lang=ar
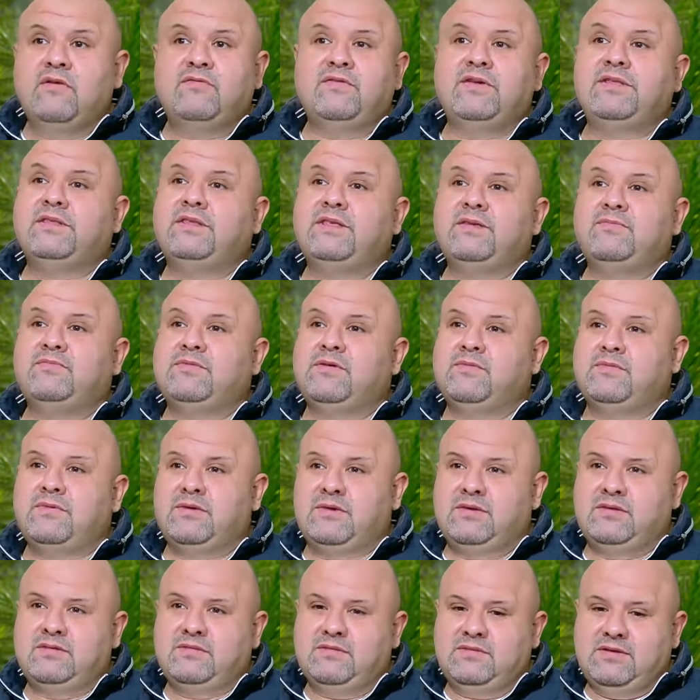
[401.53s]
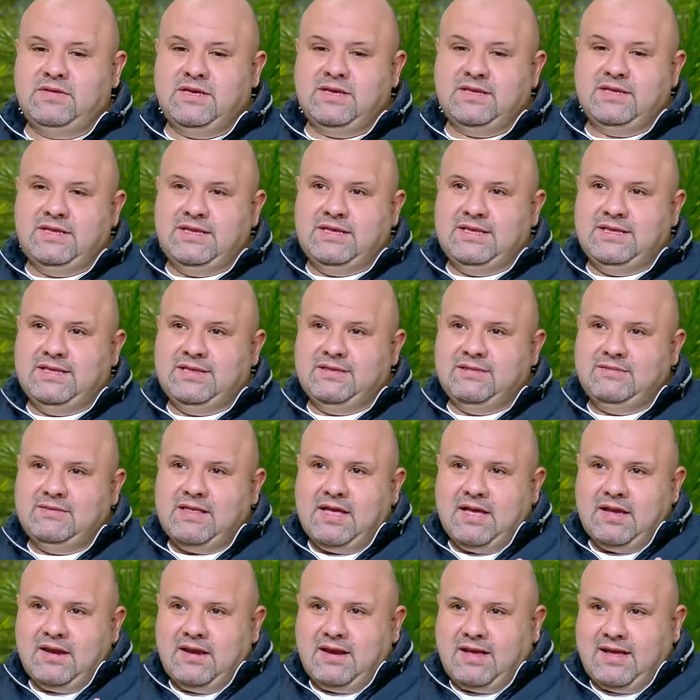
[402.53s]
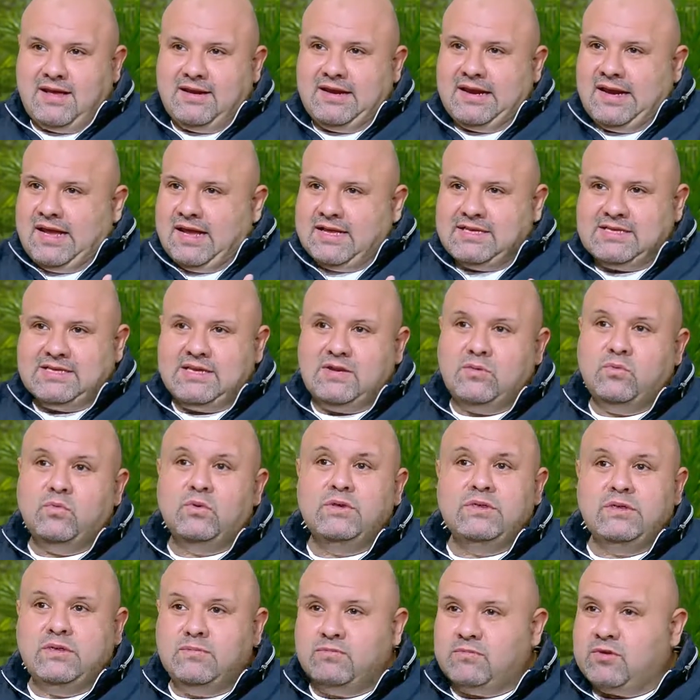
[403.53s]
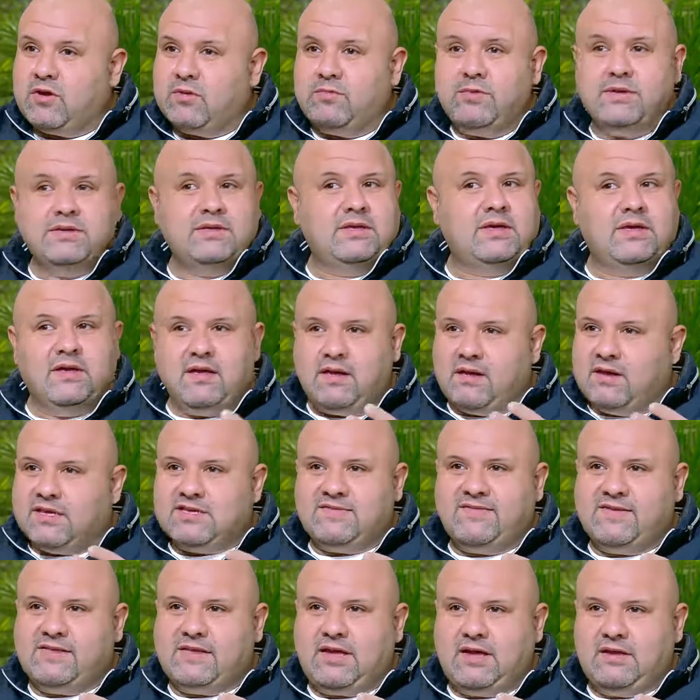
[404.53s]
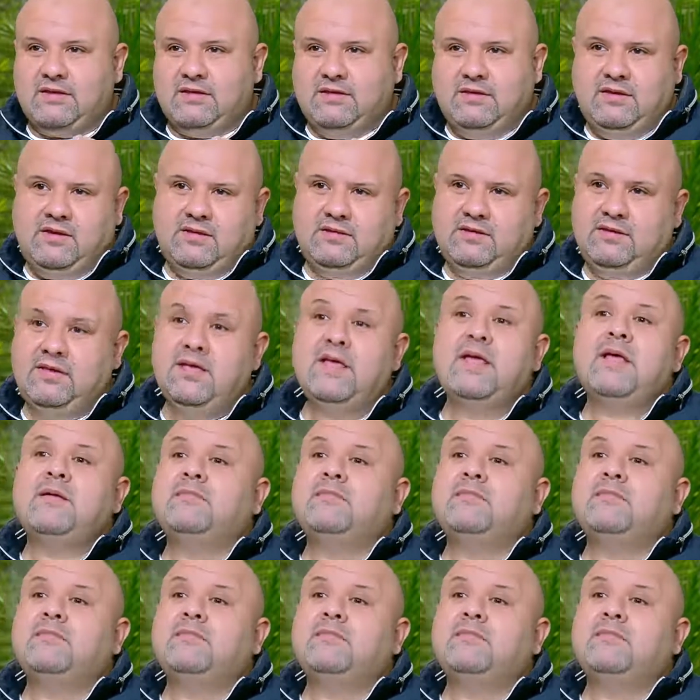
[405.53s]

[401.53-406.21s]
فانت بتبقي يعني داخله على الحادثه وانت بتخبطي هي خلاص فتحت يعني ما